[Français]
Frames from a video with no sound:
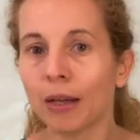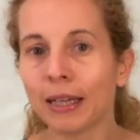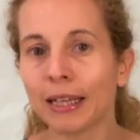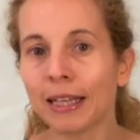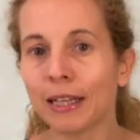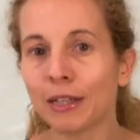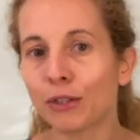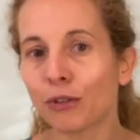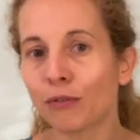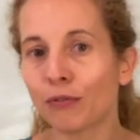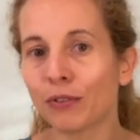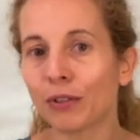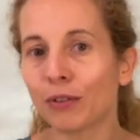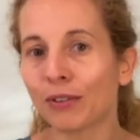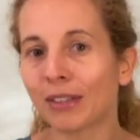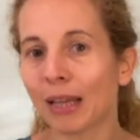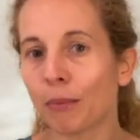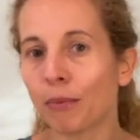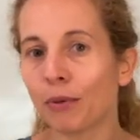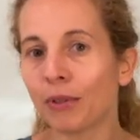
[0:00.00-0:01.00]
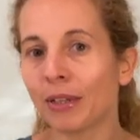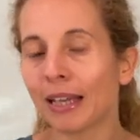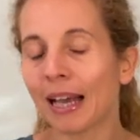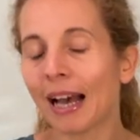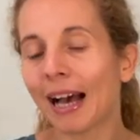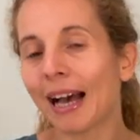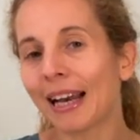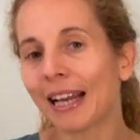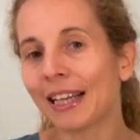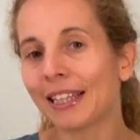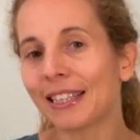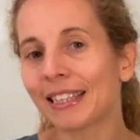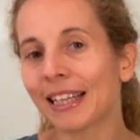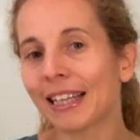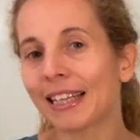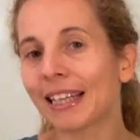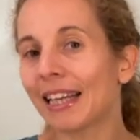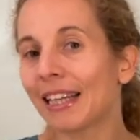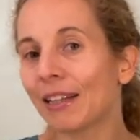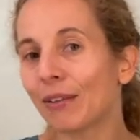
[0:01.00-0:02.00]
il suffit de t'abonner à la
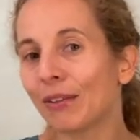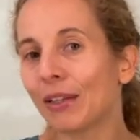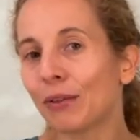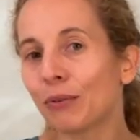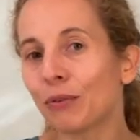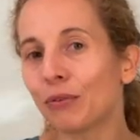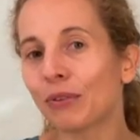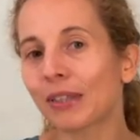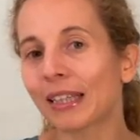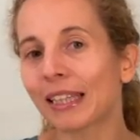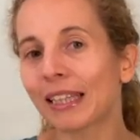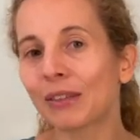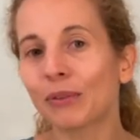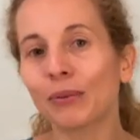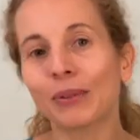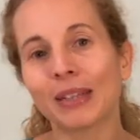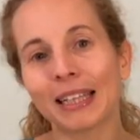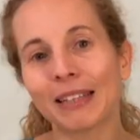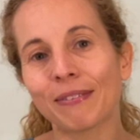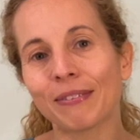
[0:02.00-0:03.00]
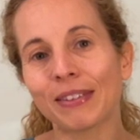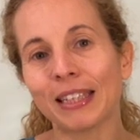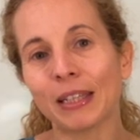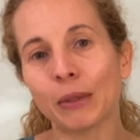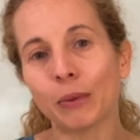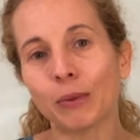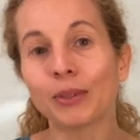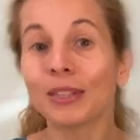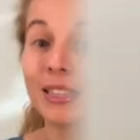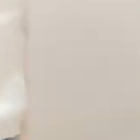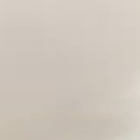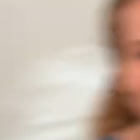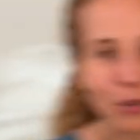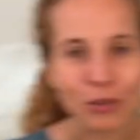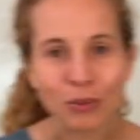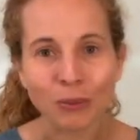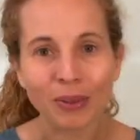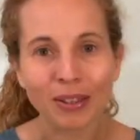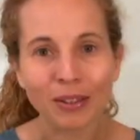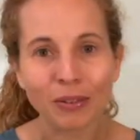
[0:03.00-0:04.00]
chaîne et de découvrir toutes les vidéos. Prends
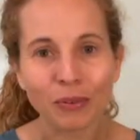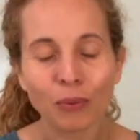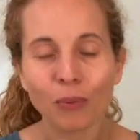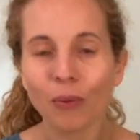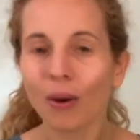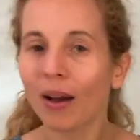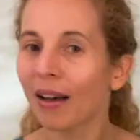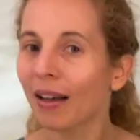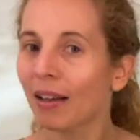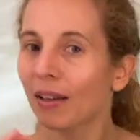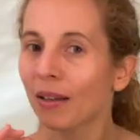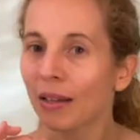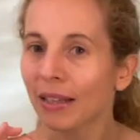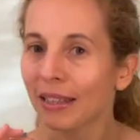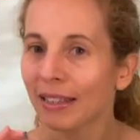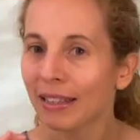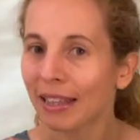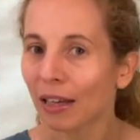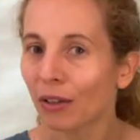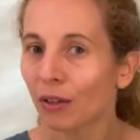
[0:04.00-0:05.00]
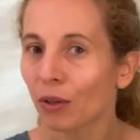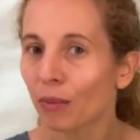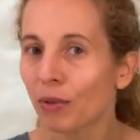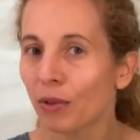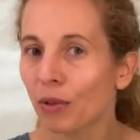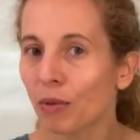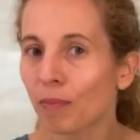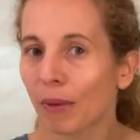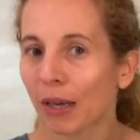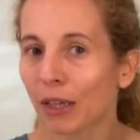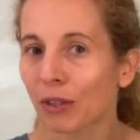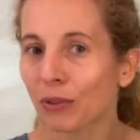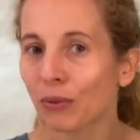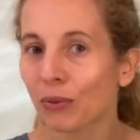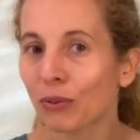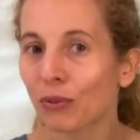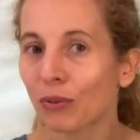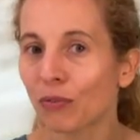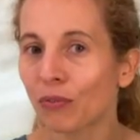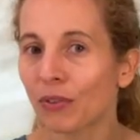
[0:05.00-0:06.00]
soin de toi, quelques minutes par
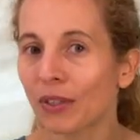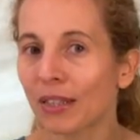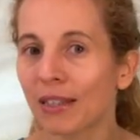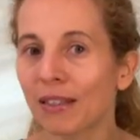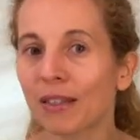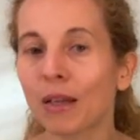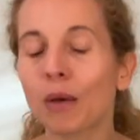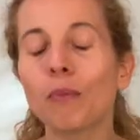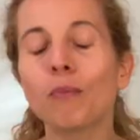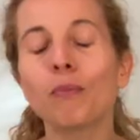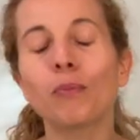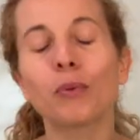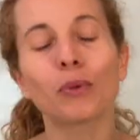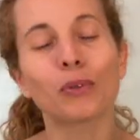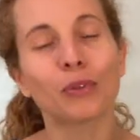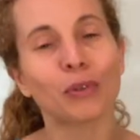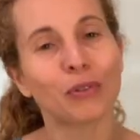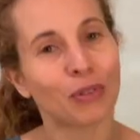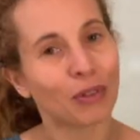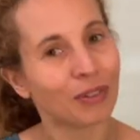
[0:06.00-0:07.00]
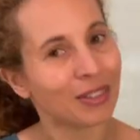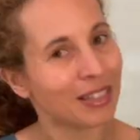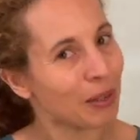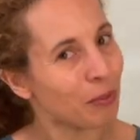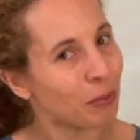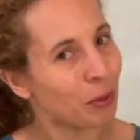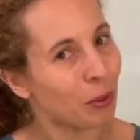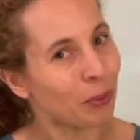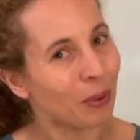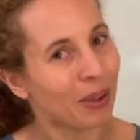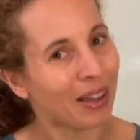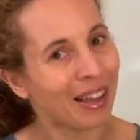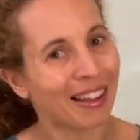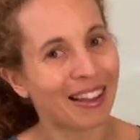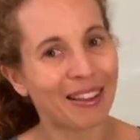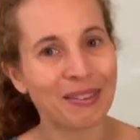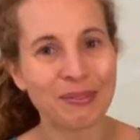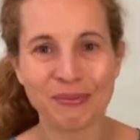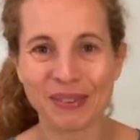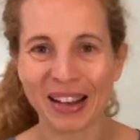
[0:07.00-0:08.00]
jour suffisent pour te sentir mieux.
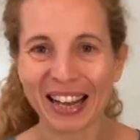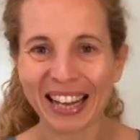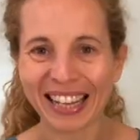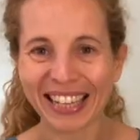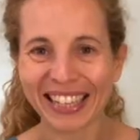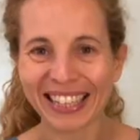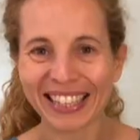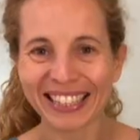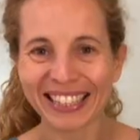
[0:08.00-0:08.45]
Bye